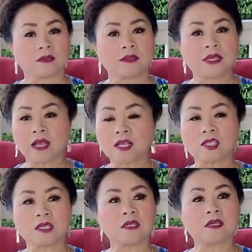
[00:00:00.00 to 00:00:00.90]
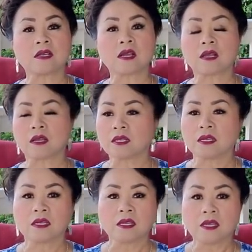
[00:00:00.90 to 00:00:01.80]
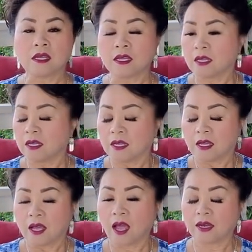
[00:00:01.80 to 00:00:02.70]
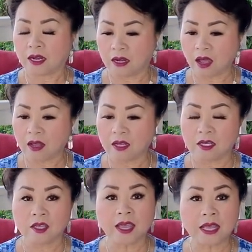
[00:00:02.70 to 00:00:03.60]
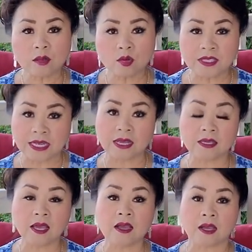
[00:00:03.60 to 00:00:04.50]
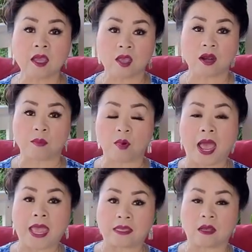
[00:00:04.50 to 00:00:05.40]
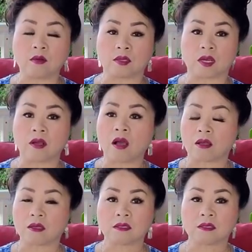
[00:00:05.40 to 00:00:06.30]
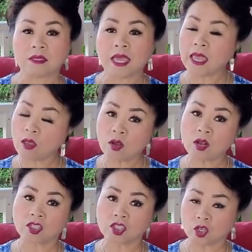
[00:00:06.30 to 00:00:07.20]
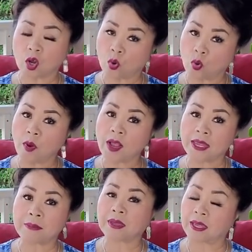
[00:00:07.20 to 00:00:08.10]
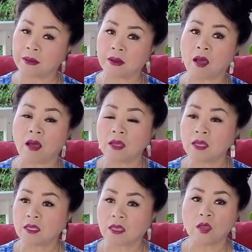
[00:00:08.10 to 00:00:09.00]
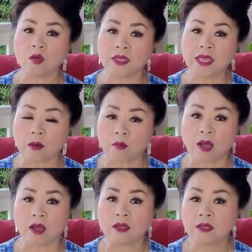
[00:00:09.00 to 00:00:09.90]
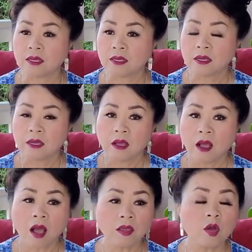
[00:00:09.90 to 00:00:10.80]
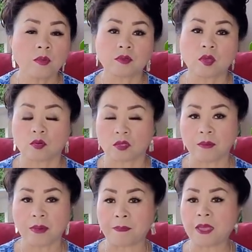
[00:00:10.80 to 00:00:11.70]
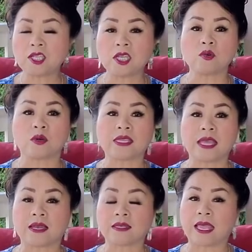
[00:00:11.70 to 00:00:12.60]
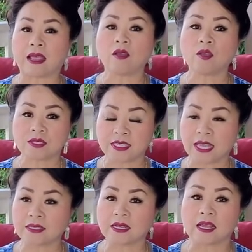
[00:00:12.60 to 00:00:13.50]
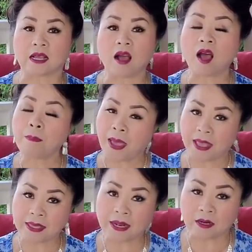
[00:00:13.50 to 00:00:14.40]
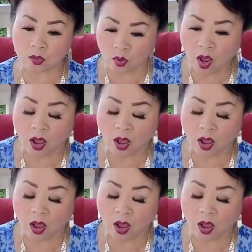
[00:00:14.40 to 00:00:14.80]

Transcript: giờ các chị cơ à nè nó giờ ít tu chỉ năng cái giờ là một hai luôn đó cơ ai giờ cần chỉ có cũng muốn đi ngay nó cháu nhiều nhẹ quá ở nhiều thùng đó mà bé sĩ vừa chị là thì ở nhiều xe thế này ở phải nhẹ nó cho cơ